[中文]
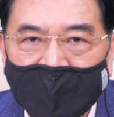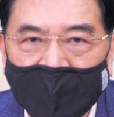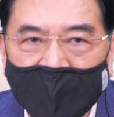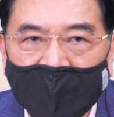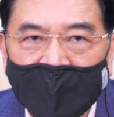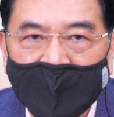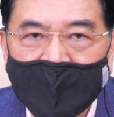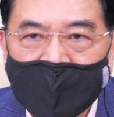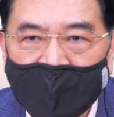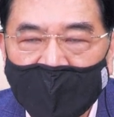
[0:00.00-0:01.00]
铁。
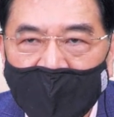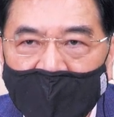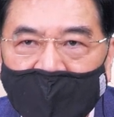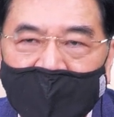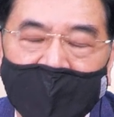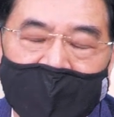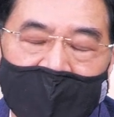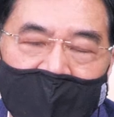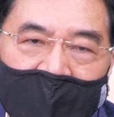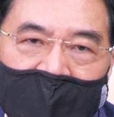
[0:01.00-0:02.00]
新钢大
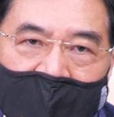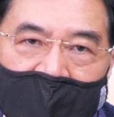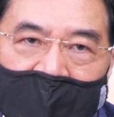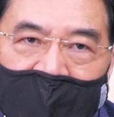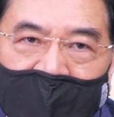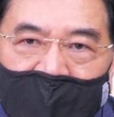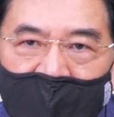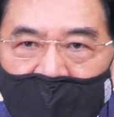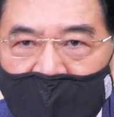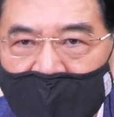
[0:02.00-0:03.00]
涨八成，
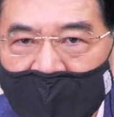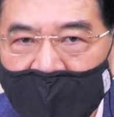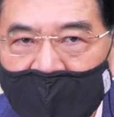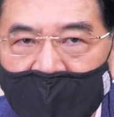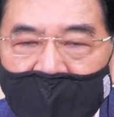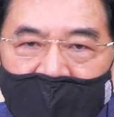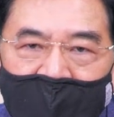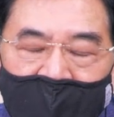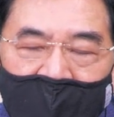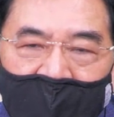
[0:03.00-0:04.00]
错过新钢的华
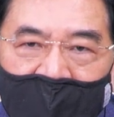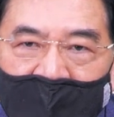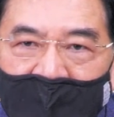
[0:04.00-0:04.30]
兴